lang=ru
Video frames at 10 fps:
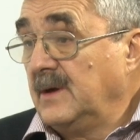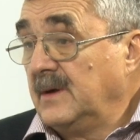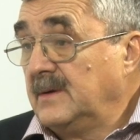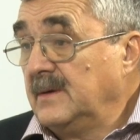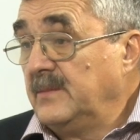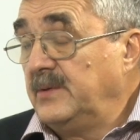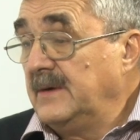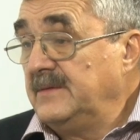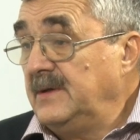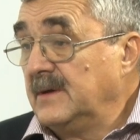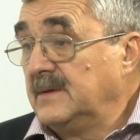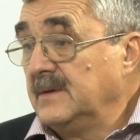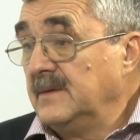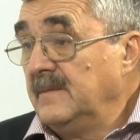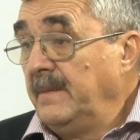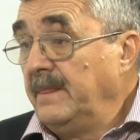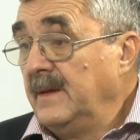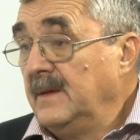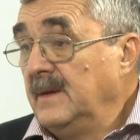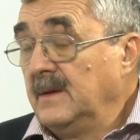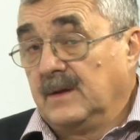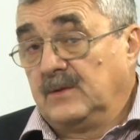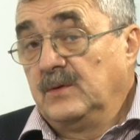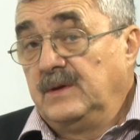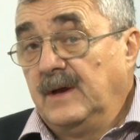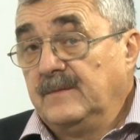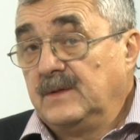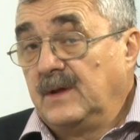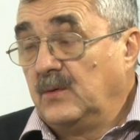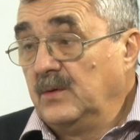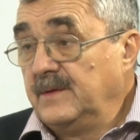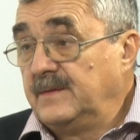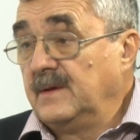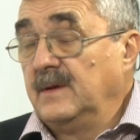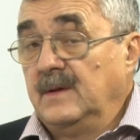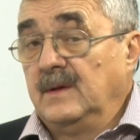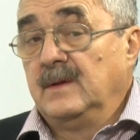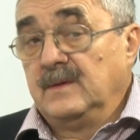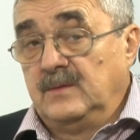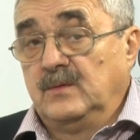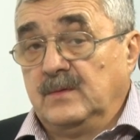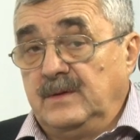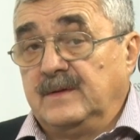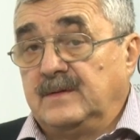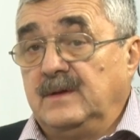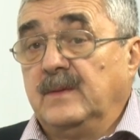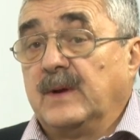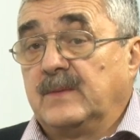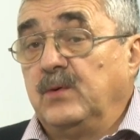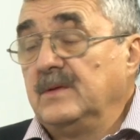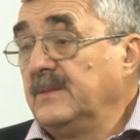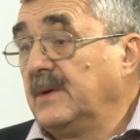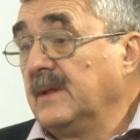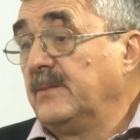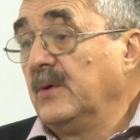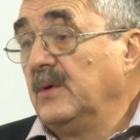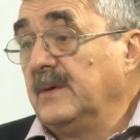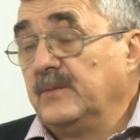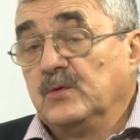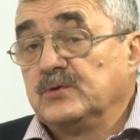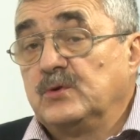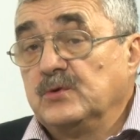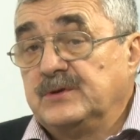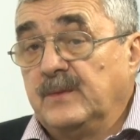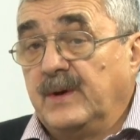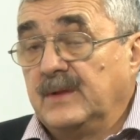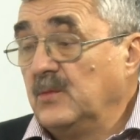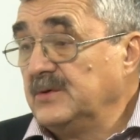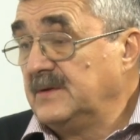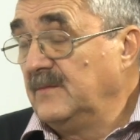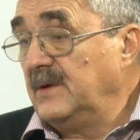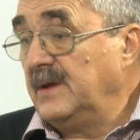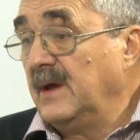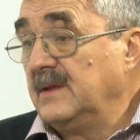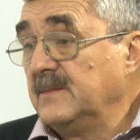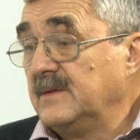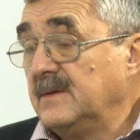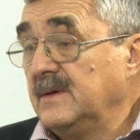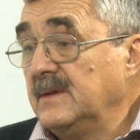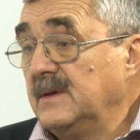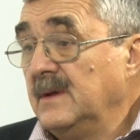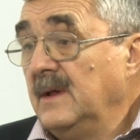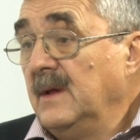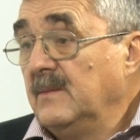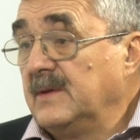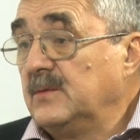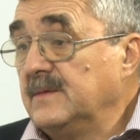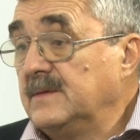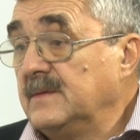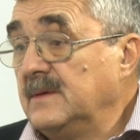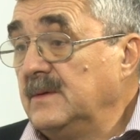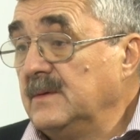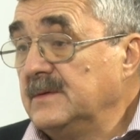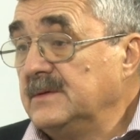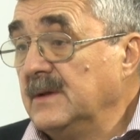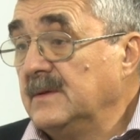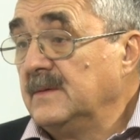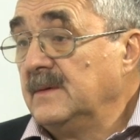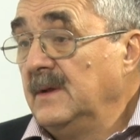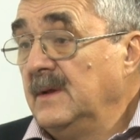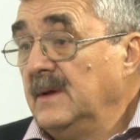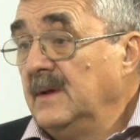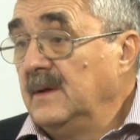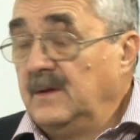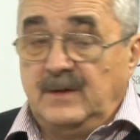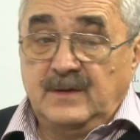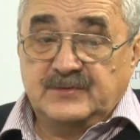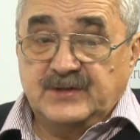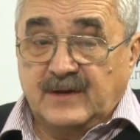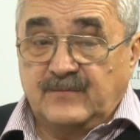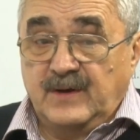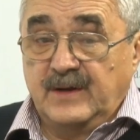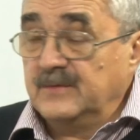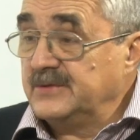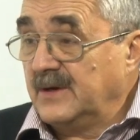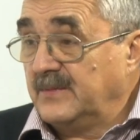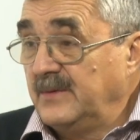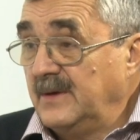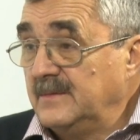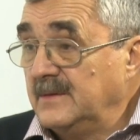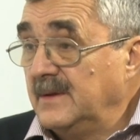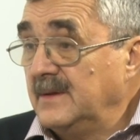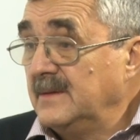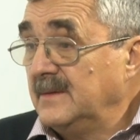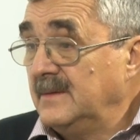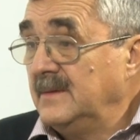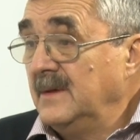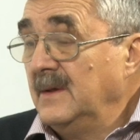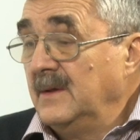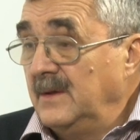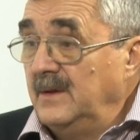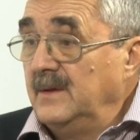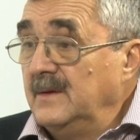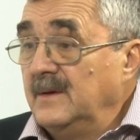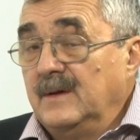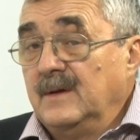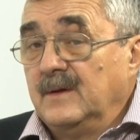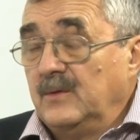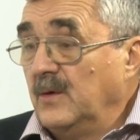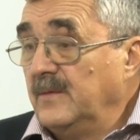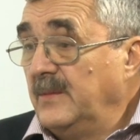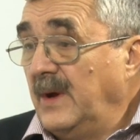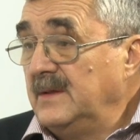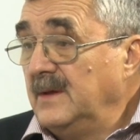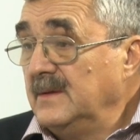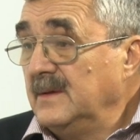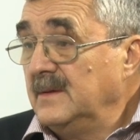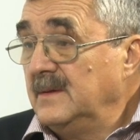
как э, правый сектор, который явно находится ну, если не под полным контролем, но уж точно под мощным влиянием со стороны посольства Соединенных Штатов. И шаг влево, шаг вправо, да? и новый Майдан.